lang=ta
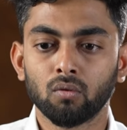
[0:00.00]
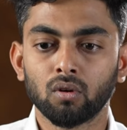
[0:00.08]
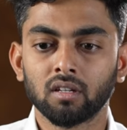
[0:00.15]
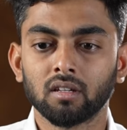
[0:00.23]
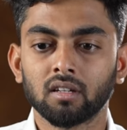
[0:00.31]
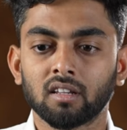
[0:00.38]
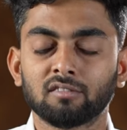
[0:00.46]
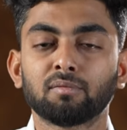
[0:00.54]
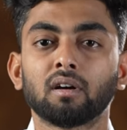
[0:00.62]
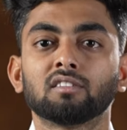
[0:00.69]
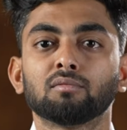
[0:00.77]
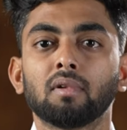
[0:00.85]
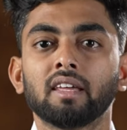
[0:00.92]
ஒரு
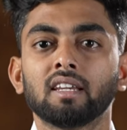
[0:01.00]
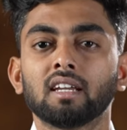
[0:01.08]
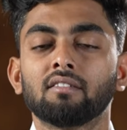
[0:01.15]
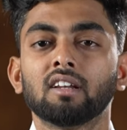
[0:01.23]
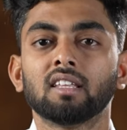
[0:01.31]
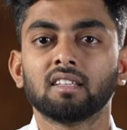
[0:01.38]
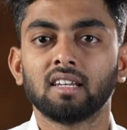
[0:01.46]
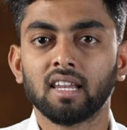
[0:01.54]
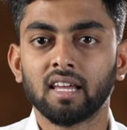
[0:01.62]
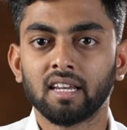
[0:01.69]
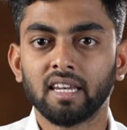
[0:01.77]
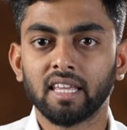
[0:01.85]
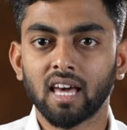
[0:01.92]
ரெஸ்பான்சிபிளாக இருக்க வேண்டியது
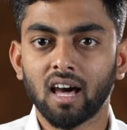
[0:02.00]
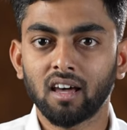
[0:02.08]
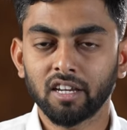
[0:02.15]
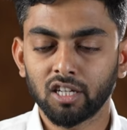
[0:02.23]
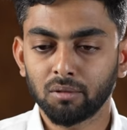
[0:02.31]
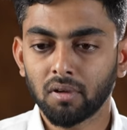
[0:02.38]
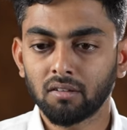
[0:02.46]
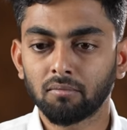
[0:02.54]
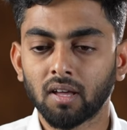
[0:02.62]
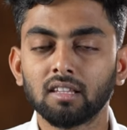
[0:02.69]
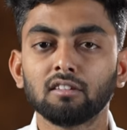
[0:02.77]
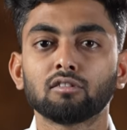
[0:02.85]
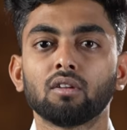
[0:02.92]
இல்லை நீங்கள் யார்கிட்டையுமே
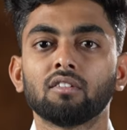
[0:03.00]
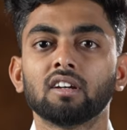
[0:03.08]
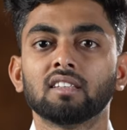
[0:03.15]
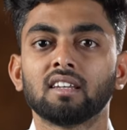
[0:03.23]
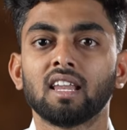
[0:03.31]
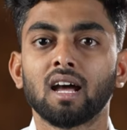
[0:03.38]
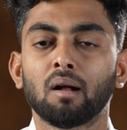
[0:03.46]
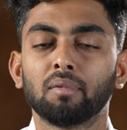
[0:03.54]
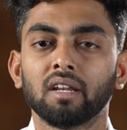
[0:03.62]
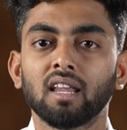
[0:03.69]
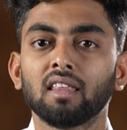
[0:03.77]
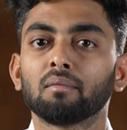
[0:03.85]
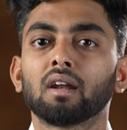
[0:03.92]
பதில் சொல்ல வேண்டியதில்லை
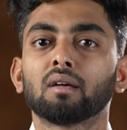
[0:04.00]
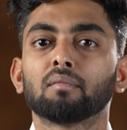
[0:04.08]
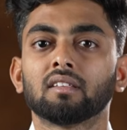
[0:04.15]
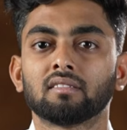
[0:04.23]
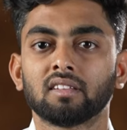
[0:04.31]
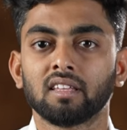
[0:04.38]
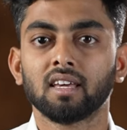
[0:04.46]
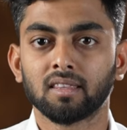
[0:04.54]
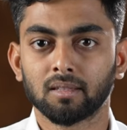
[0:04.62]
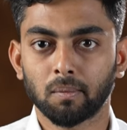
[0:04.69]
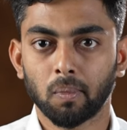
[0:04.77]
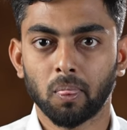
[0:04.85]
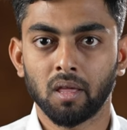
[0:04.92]
அப்படின்னா அந்த மனம் அதை
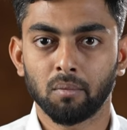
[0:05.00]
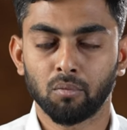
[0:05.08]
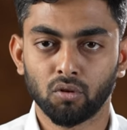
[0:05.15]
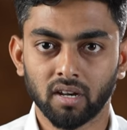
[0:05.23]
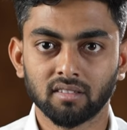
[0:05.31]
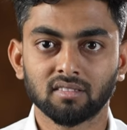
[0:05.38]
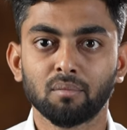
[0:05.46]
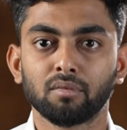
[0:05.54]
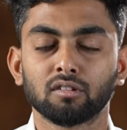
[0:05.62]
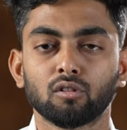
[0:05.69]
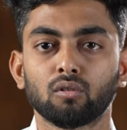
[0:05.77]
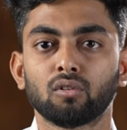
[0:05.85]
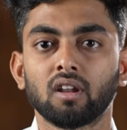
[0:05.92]
செய்யாது இப்போ ஒரு
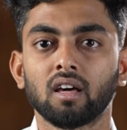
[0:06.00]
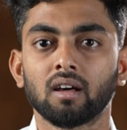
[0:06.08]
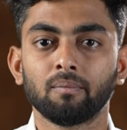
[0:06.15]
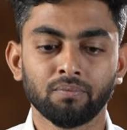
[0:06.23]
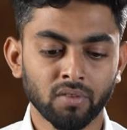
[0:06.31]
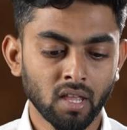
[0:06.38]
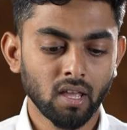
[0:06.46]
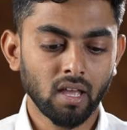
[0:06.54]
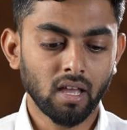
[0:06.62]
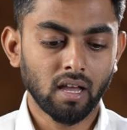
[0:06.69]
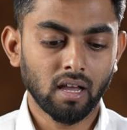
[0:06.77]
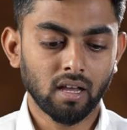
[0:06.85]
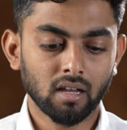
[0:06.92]
எக்ஸாம்பிள் சொல்லணும்னா
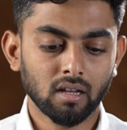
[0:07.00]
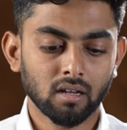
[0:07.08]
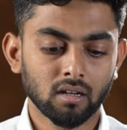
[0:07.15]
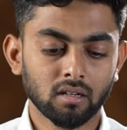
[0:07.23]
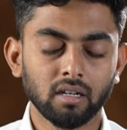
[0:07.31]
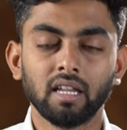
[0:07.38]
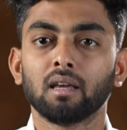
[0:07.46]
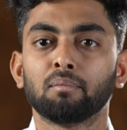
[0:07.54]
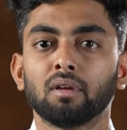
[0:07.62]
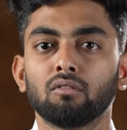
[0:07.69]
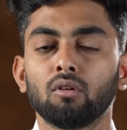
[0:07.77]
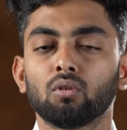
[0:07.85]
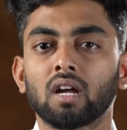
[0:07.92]
நீங்கள்
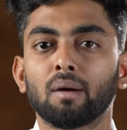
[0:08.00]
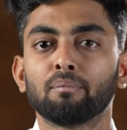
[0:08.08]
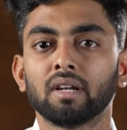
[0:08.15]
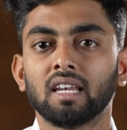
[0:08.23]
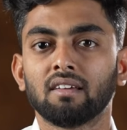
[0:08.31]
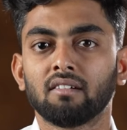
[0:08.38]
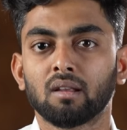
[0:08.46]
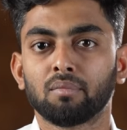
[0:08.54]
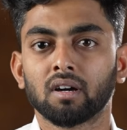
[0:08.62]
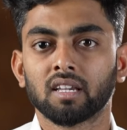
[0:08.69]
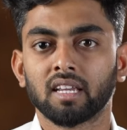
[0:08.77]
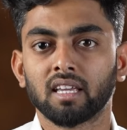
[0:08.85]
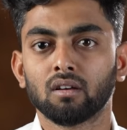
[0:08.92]
இப்போ இதுவே ஒரு கம்பெனியில் வேலை
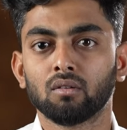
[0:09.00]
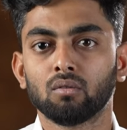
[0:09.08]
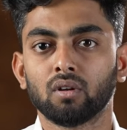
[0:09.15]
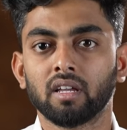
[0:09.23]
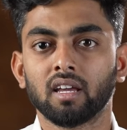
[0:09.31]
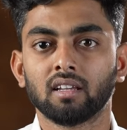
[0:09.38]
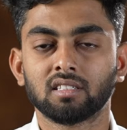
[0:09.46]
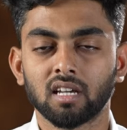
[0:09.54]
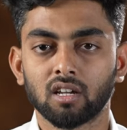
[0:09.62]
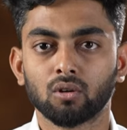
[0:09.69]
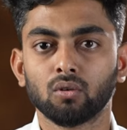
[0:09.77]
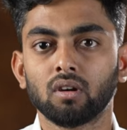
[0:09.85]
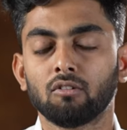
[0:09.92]
பார்க்குறீங்க ஒரு
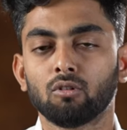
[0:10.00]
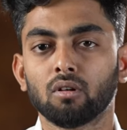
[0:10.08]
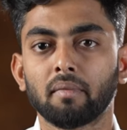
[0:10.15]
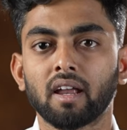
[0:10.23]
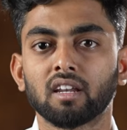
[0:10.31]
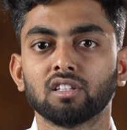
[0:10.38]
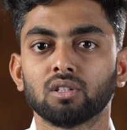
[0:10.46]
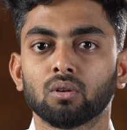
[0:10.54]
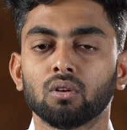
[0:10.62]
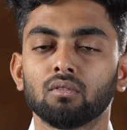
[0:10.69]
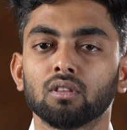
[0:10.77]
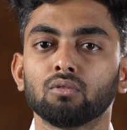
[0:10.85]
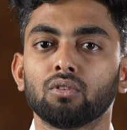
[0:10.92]
ஹெச்ஆருக்கோ இல்லை உங்கள்
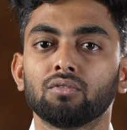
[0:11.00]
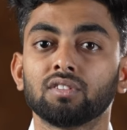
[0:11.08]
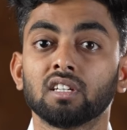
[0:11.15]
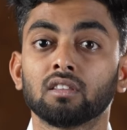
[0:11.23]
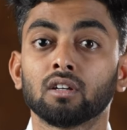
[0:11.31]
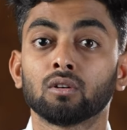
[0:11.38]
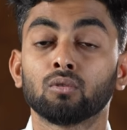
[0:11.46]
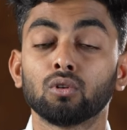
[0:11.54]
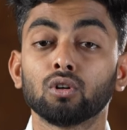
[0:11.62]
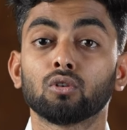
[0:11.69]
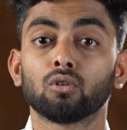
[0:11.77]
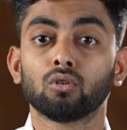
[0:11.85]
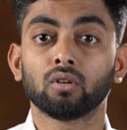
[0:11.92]
மேனேஜருக்கோ வந்து ஒரு விஷயத்த
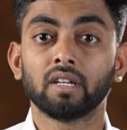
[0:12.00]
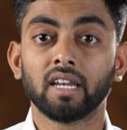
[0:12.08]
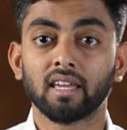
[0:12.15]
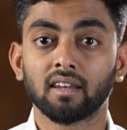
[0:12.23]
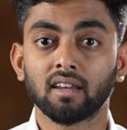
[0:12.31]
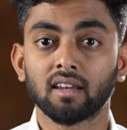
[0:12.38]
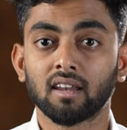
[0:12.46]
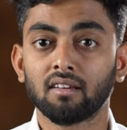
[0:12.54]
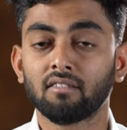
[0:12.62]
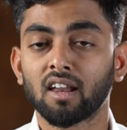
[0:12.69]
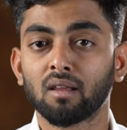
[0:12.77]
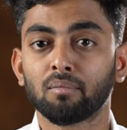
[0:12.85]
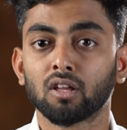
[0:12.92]
கொடுக்கணும் இன்றைக்கி
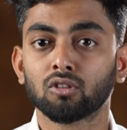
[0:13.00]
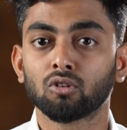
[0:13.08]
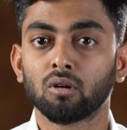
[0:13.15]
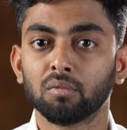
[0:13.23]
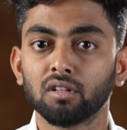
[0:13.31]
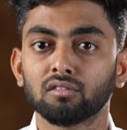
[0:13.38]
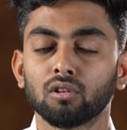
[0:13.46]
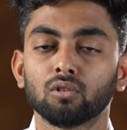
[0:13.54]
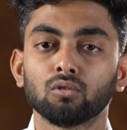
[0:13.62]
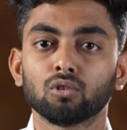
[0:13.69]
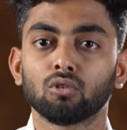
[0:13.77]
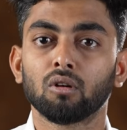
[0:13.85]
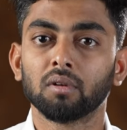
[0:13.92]
என்னென்னலாம் வேலை பார்த்தோம் அப்படின்னு சொல்லி
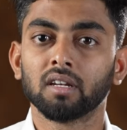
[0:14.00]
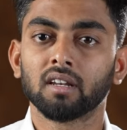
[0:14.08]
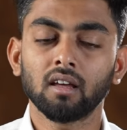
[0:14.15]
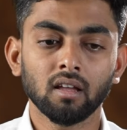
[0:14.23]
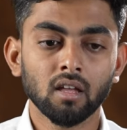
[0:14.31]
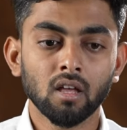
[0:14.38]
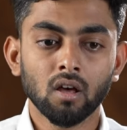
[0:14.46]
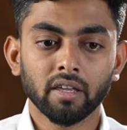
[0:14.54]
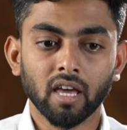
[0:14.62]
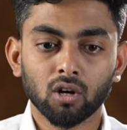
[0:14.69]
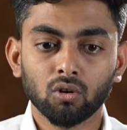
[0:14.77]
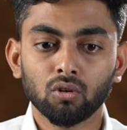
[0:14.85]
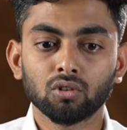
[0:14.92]
கொடுக்கணும் அப்படின்னா
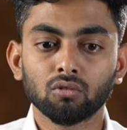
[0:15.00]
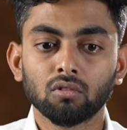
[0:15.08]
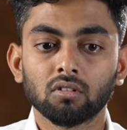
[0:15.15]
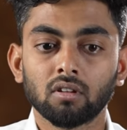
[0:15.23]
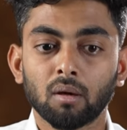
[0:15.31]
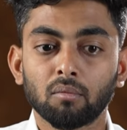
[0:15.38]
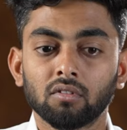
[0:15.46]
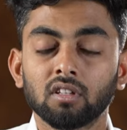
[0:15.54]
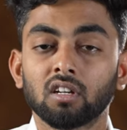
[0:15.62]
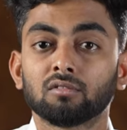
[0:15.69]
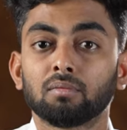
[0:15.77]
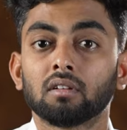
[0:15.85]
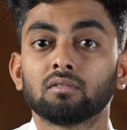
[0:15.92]
யாருக்கோ ஒருத்தவங்களுக்கு நம்ம
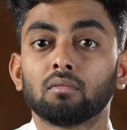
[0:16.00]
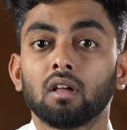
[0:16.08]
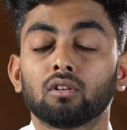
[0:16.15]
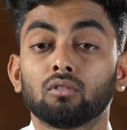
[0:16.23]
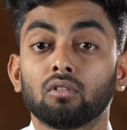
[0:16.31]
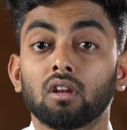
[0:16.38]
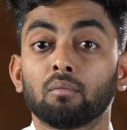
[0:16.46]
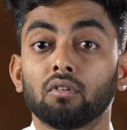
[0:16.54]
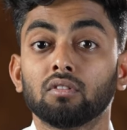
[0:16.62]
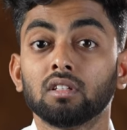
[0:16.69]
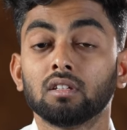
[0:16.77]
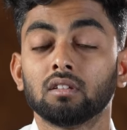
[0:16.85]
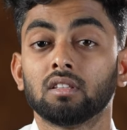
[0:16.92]
வந்து ரெஸ்பான்சிபிளாக இருக்கணும் நம்ம
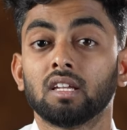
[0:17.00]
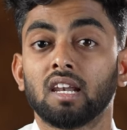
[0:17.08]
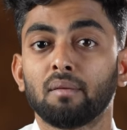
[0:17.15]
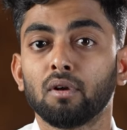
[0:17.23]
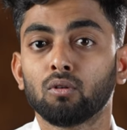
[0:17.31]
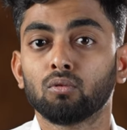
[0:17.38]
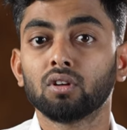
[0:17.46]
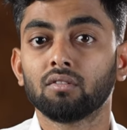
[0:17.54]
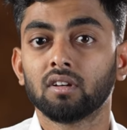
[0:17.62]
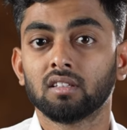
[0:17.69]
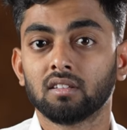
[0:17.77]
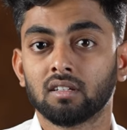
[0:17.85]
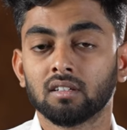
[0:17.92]
வந்து இது எல்லாமே கொடுக்க
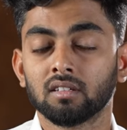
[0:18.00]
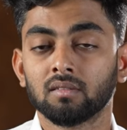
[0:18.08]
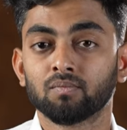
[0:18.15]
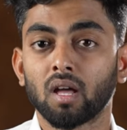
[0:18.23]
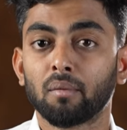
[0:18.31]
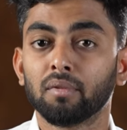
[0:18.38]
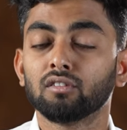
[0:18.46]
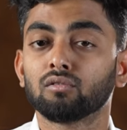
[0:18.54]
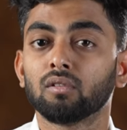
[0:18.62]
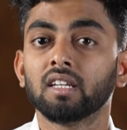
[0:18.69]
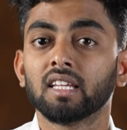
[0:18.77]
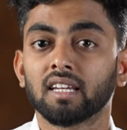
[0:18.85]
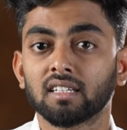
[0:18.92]
வேண்டியது இருக்குது அப்படின்னு
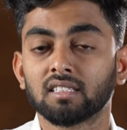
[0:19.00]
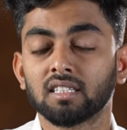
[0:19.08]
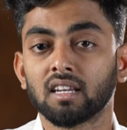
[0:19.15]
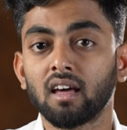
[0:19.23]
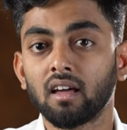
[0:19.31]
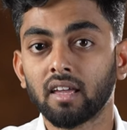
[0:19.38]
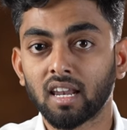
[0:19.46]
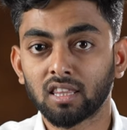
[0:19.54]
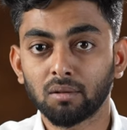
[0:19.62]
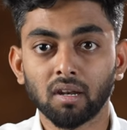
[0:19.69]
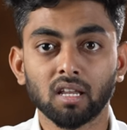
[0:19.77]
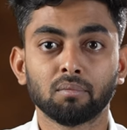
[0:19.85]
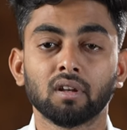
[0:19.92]
சொல்லி நீங்கள் நினச்சிங்கன்னா
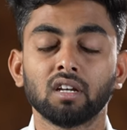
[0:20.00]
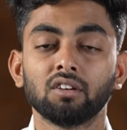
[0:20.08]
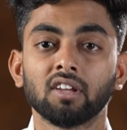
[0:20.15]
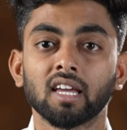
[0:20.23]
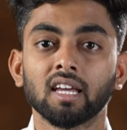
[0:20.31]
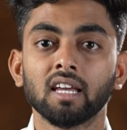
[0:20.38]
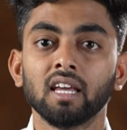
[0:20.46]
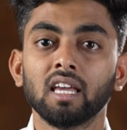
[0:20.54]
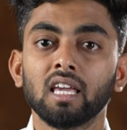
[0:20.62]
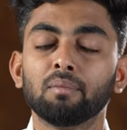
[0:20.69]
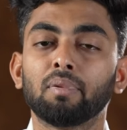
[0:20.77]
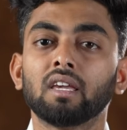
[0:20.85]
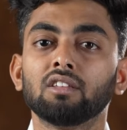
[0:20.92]
எல்லாத்தையுமே அன்றைக்கி பண்ணிடுவீங்க
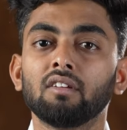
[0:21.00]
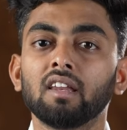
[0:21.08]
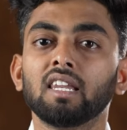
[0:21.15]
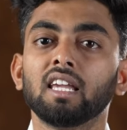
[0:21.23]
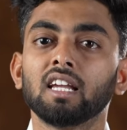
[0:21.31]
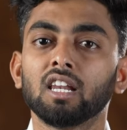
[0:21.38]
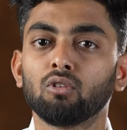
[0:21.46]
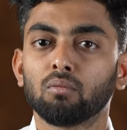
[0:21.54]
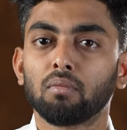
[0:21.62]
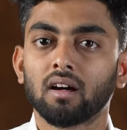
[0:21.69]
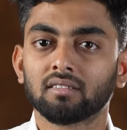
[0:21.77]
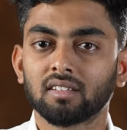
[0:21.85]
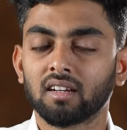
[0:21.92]
இப்போ இதுவே நீங்களே ஒரு
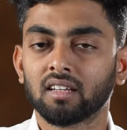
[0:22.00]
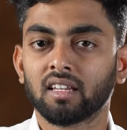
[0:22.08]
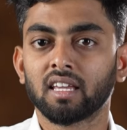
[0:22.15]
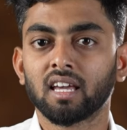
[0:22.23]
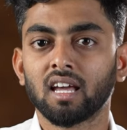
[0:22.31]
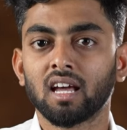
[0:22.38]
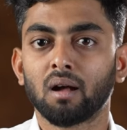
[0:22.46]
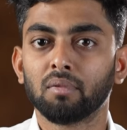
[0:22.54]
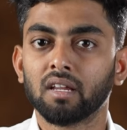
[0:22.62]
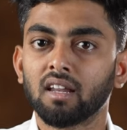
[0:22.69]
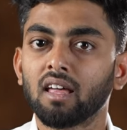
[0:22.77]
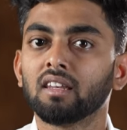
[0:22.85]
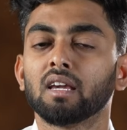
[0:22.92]
பாஸாக இருக்கிறீங்க
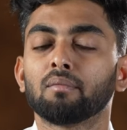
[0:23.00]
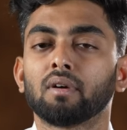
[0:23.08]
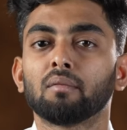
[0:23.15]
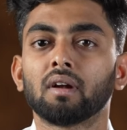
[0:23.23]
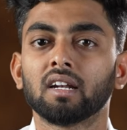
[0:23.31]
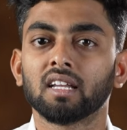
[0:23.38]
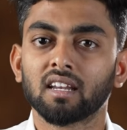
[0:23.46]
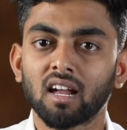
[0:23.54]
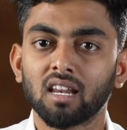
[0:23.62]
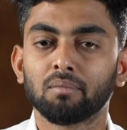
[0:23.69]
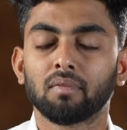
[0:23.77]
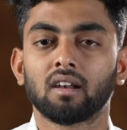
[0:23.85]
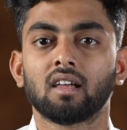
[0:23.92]
அப்படின்னா நீங்கள் பண்ண மாட்டீங்க
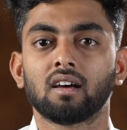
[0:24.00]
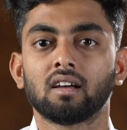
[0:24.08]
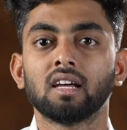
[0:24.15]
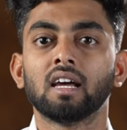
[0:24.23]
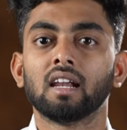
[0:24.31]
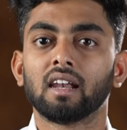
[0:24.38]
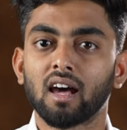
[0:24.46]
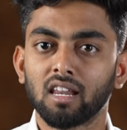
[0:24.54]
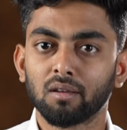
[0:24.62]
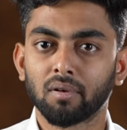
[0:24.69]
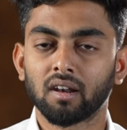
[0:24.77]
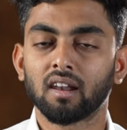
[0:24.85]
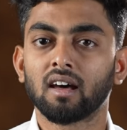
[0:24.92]
நாளைக்கு பண்ணலாம்
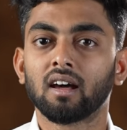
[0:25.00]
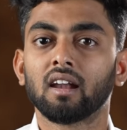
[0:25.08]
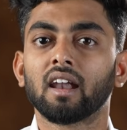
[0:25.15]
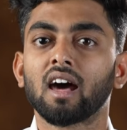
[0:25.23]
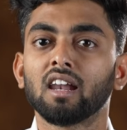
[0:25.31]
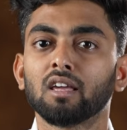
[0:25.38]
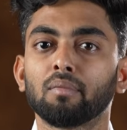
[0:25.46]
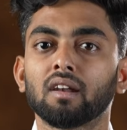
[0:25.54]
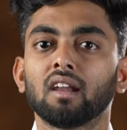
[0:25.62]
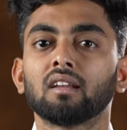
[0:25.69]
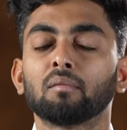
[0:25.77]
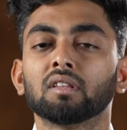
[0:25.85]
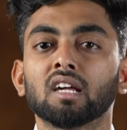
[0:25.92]
நாளைக்கு பண்ணலாம் நாளைக்கு
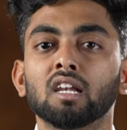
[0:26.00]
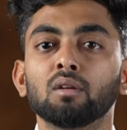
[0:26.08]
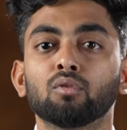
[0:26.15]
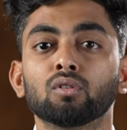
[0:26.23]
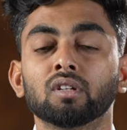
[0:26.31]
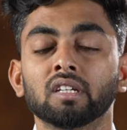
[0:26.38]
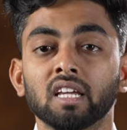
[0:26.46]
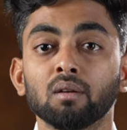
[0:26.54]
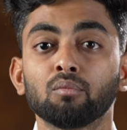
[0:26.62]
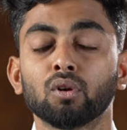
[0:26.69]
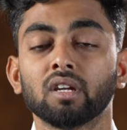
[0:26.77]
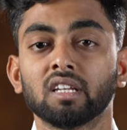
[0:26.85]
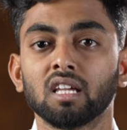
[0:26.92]
பண்ணலாம் அப்படி தள்ளி போட்டுக்கிட்டே
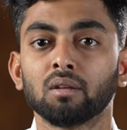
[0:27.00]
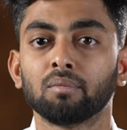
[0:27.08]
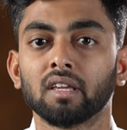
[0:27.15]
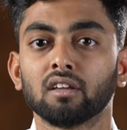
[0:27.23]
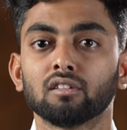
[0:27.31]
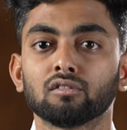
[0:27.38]
போய்கிட்டே இருப்பீங்க